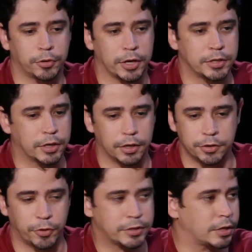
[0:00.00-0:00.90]
ou
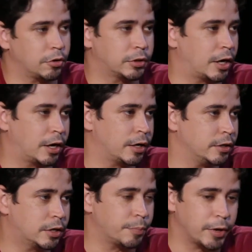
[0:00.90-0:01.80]
Casagrande ou essa nota A
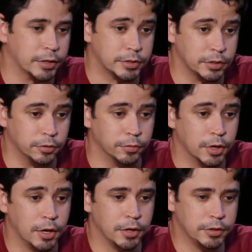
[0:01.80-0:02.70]
aí que apareceu,